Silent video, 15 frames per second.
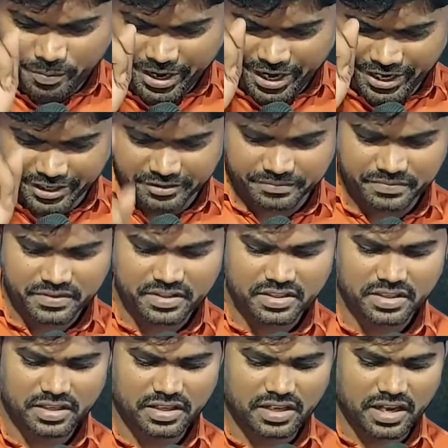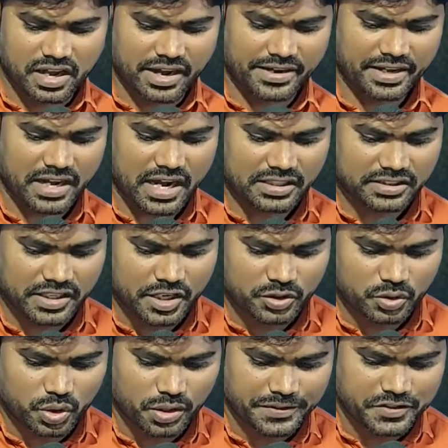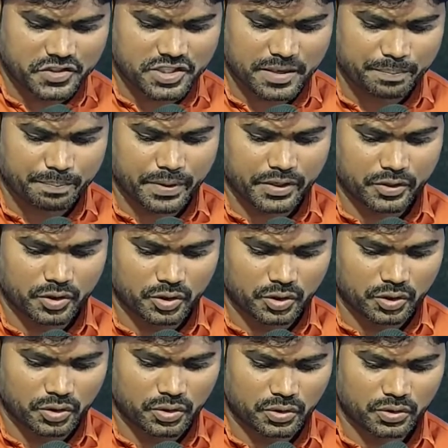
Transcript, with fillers: సుమే అని అతనితో చెప్పాను